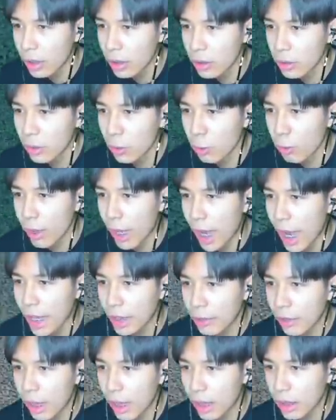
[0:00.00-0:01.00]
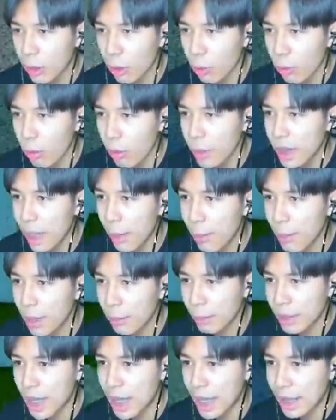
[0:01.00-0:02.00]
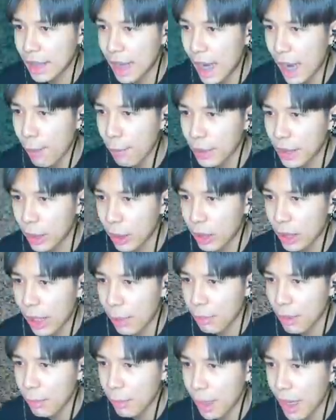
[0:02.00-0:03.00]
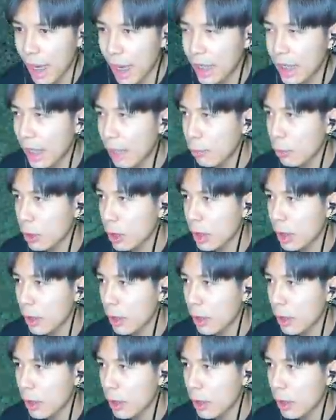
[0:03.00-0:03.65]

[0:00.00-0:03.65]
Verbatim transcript: กูไม่ฆ่าดีกว่าเราคงไม่มีดาเมจปัญญาจะฆ่ามันแน่นอนครับที่ไม่ฆ่านะครับคนนี้